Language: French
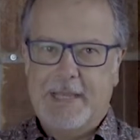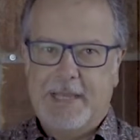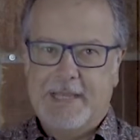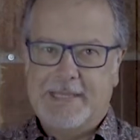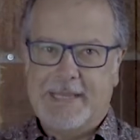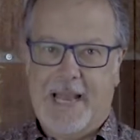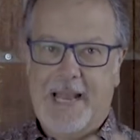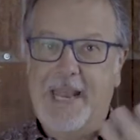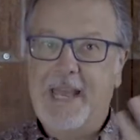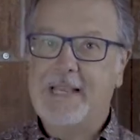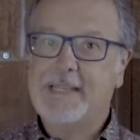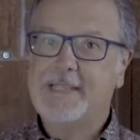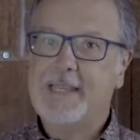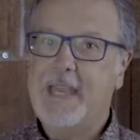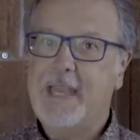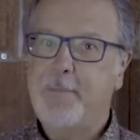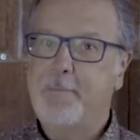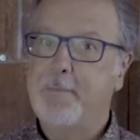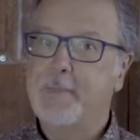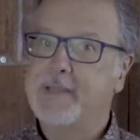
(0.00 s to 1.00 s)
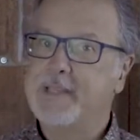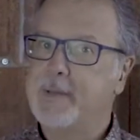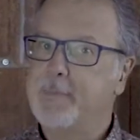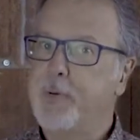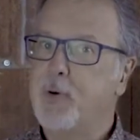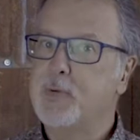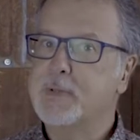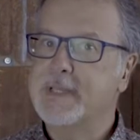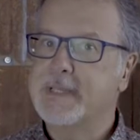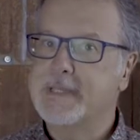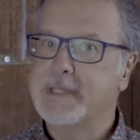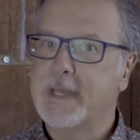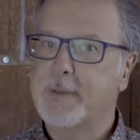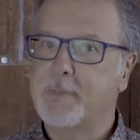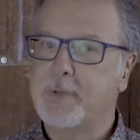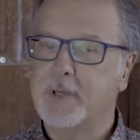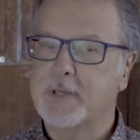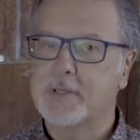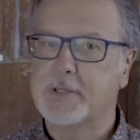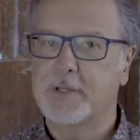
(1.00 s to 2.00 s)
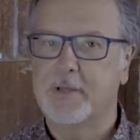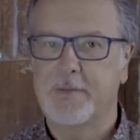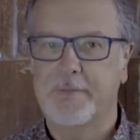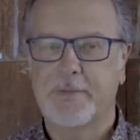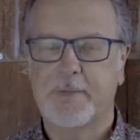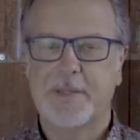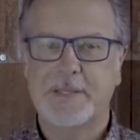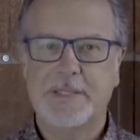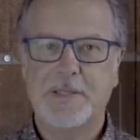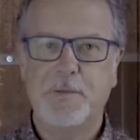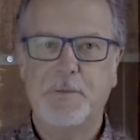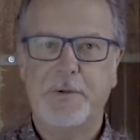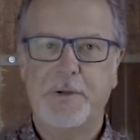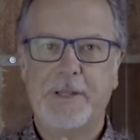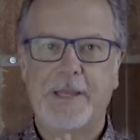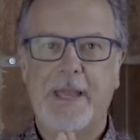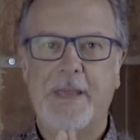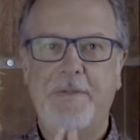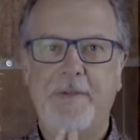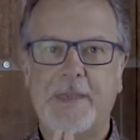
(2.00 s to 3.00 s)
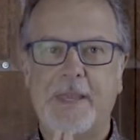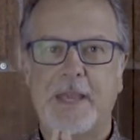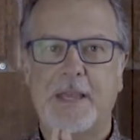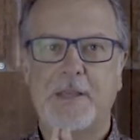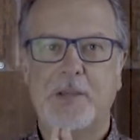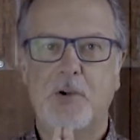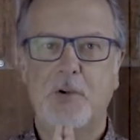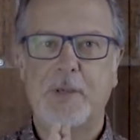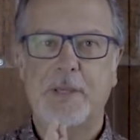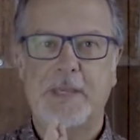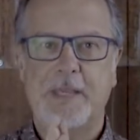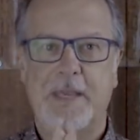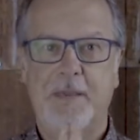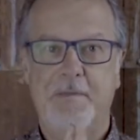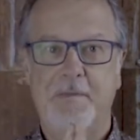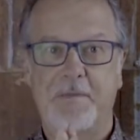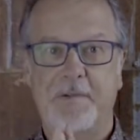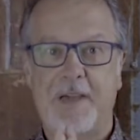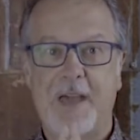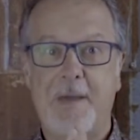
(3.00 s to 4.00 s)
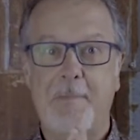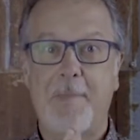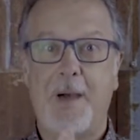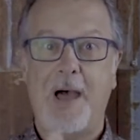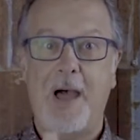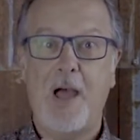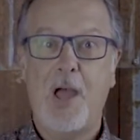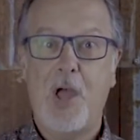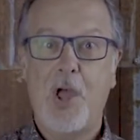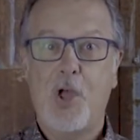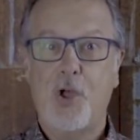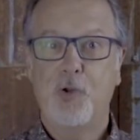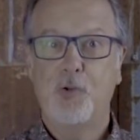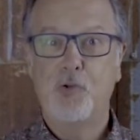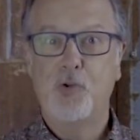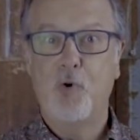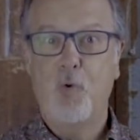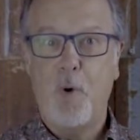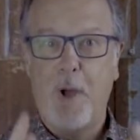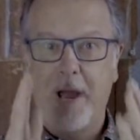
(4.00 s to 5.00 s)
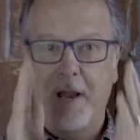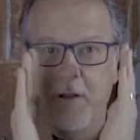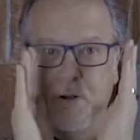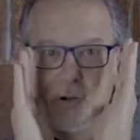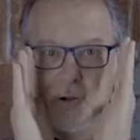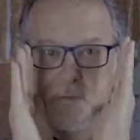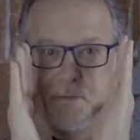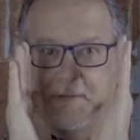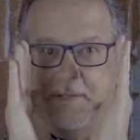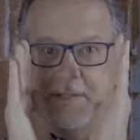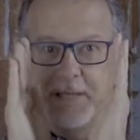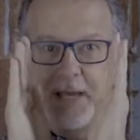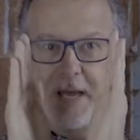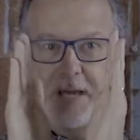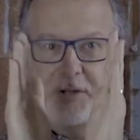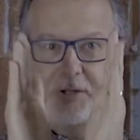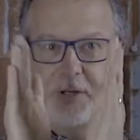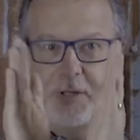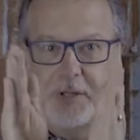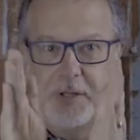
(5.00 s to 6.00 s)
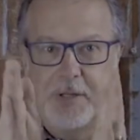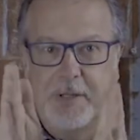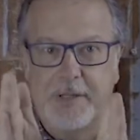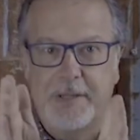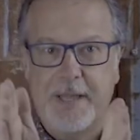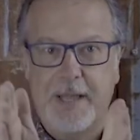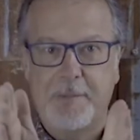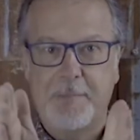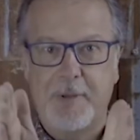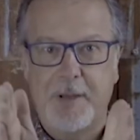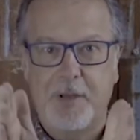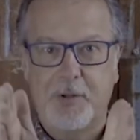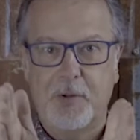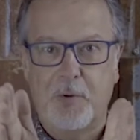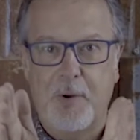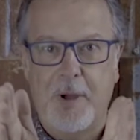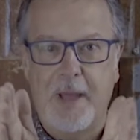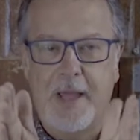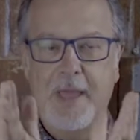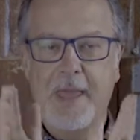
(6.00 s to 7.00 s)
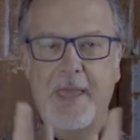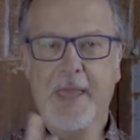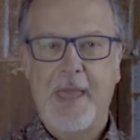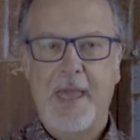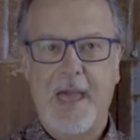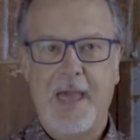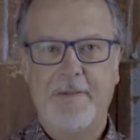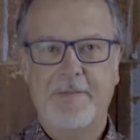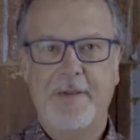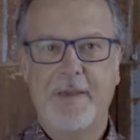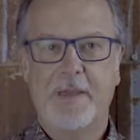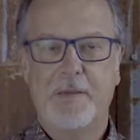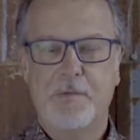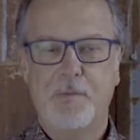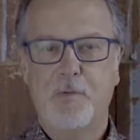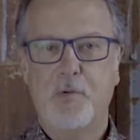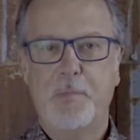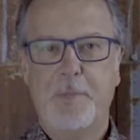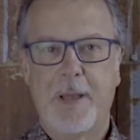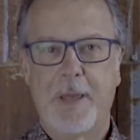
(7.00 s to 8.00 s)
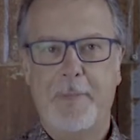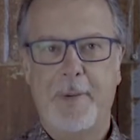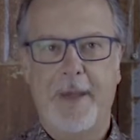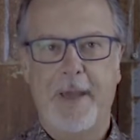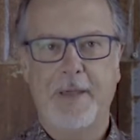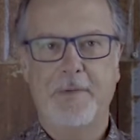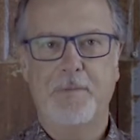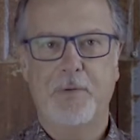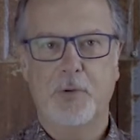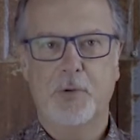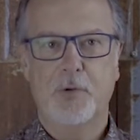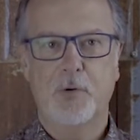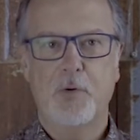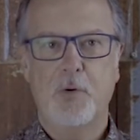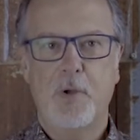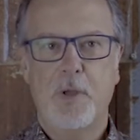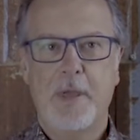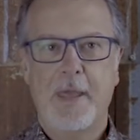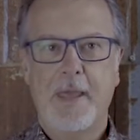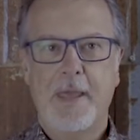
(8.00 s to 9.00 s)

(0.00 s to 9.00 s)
Ça a l'air simple, mais ce n'est pas aussi simple que ça. Si vous avoir quelqu'un qui est vraiment droit, le visage est totalement droit, avec vous et l'appareil photo,